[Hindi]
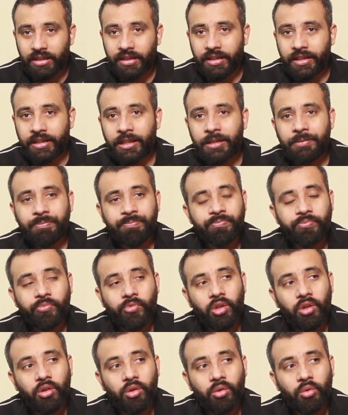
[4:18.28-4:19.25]
लेकिन
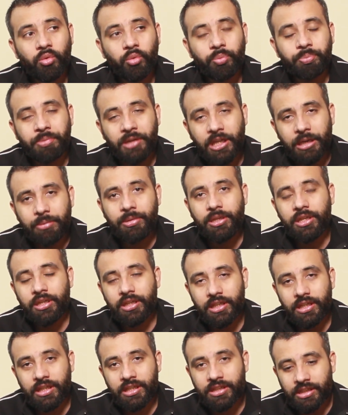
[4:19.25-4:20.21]
फिर भी
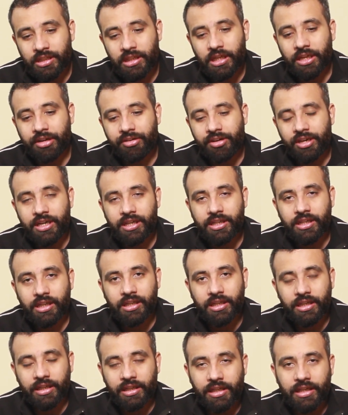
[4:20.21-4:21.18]
इतना रेट
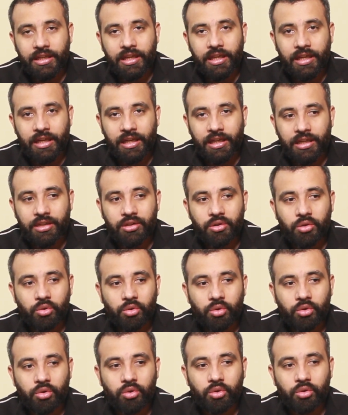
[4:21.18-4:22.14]
अगर गिर गए हैं तो
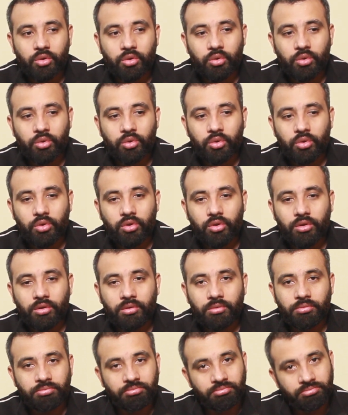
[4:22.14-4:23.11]

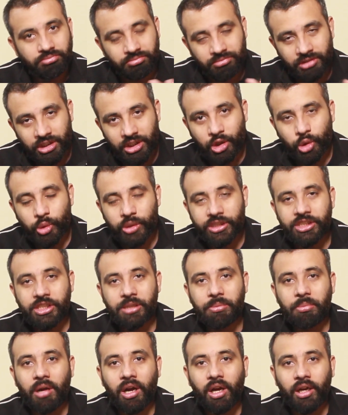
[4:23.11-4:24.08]
एक
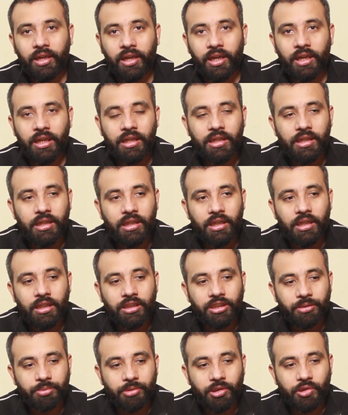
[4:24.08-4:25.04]
क्वेश्चन मार्क है
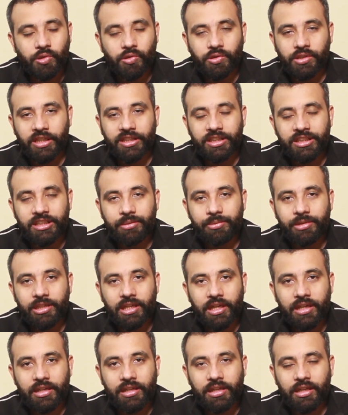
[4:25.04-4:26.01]
जबकि सोसाइटी ये भी
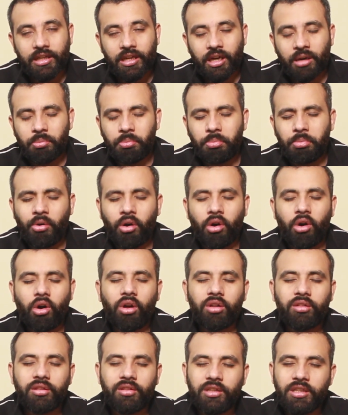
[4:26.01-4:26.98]
कह रही है कि हम
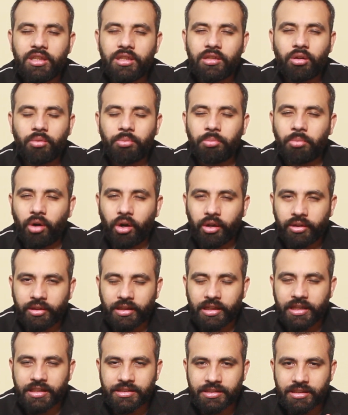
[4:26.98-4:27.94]
बहुत ही को बहुत
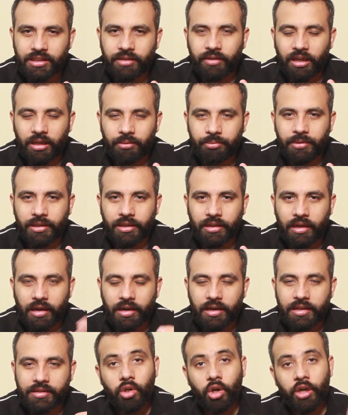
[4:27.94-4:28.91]
तेज़ डेवलपमेंट
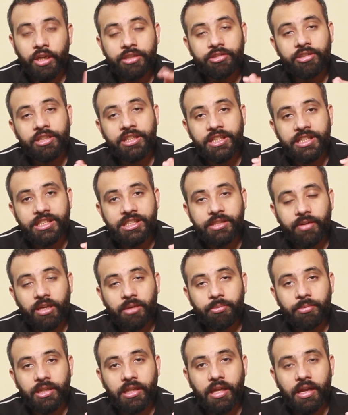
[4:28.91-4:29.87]
कर रहे हैं और इतनी तेज़
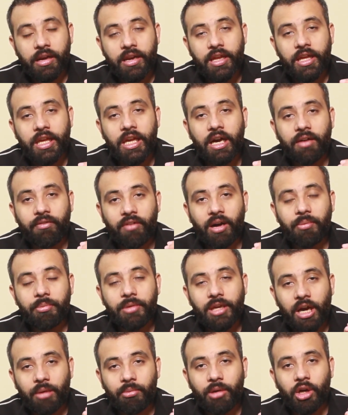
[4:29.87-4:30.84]
डेवलपमेंट कर रहे हैं कि
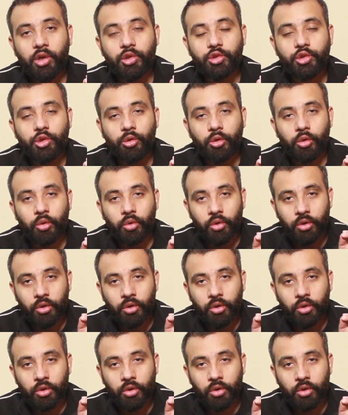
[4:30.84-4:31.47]
अवाम आमा को जो